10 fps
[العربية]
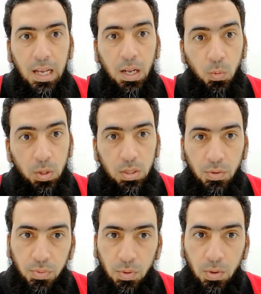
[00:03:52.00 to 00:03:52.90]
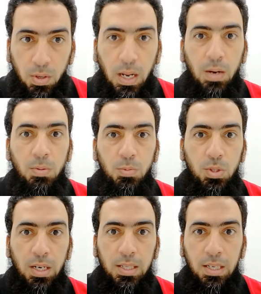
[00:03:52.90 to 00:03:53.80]
الووتر فول او
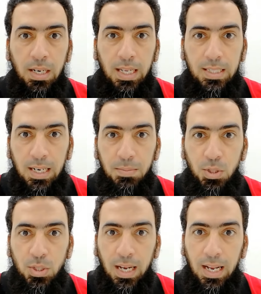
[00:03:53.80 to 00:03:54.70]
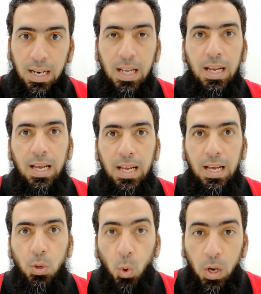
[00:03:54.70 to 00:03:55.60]
مشكله الناس اللي بتشتغل
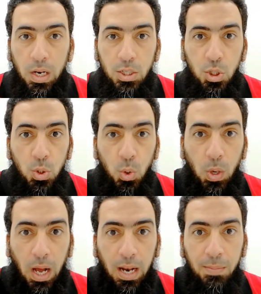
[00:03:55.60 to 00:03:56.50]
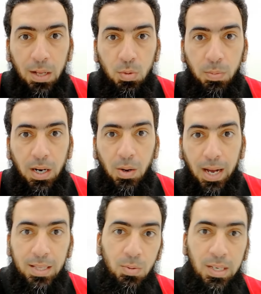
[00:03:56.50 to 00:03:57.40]
آه، كل الشغل على بعضه مره
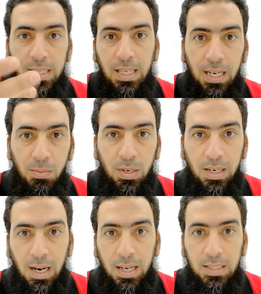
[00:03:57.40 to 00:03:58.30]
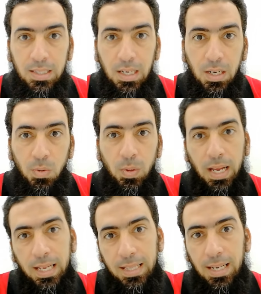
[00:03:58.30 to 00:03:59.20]
واحده ويجي يسلمه للكلاينت
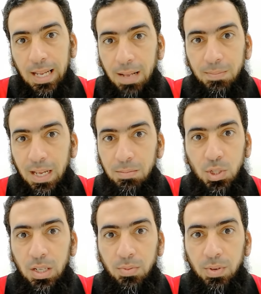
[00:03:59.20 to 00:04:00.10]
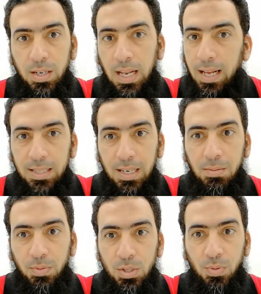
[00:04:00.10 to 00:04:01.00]
ولاقي ان الكلام ده مش نافع لا عندنا
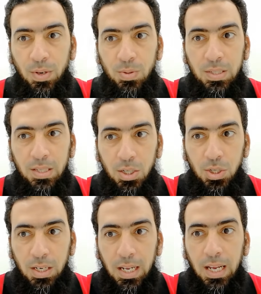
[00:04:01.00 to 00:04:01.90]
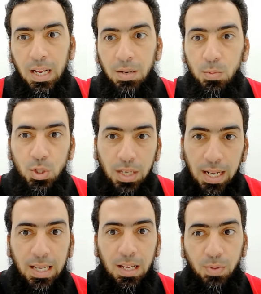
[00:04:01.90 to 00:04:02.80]
مفيش في الكونستراكشن المشكله
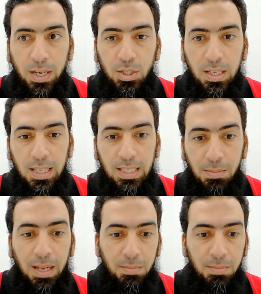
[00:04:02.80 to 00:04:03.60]
ديت فعشان كده زي ما